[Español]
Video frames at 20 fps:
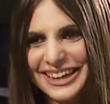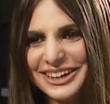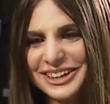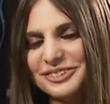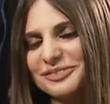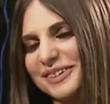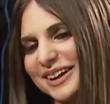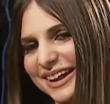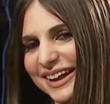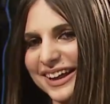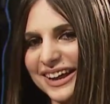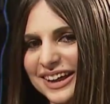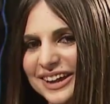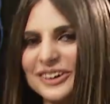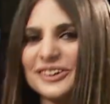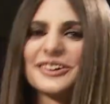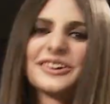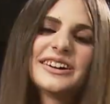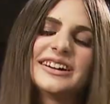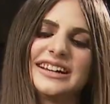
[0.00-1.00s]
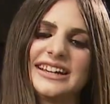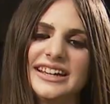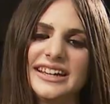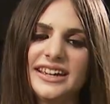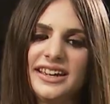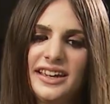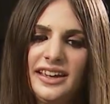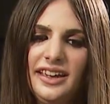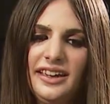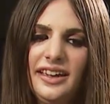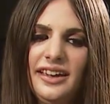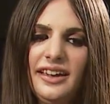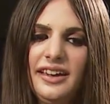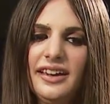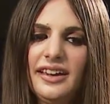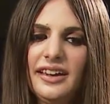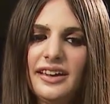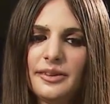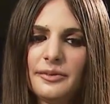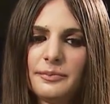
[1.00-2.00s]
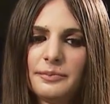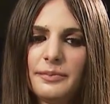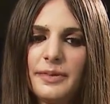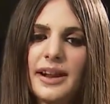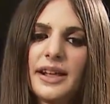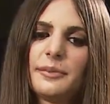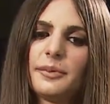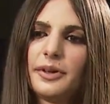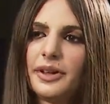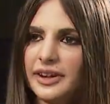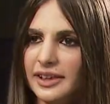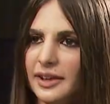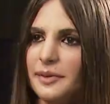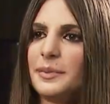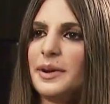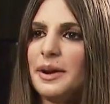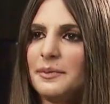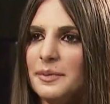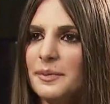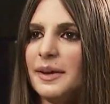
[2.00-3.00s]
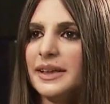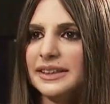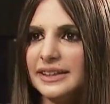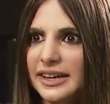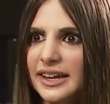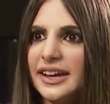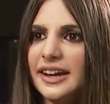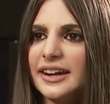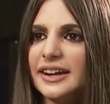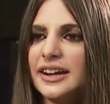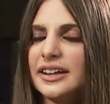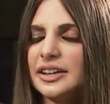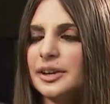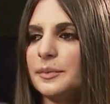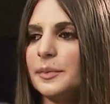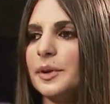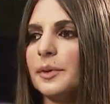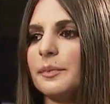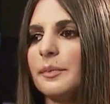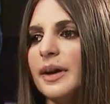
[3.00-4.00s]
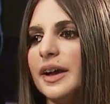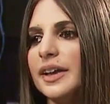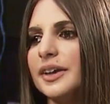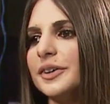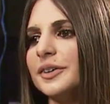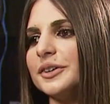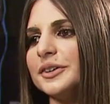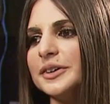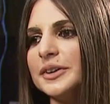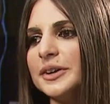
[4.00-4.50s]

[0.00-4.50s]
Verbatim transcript: es lo más que hago eh, para poder terminar mi maestría, que lo termino en mayo.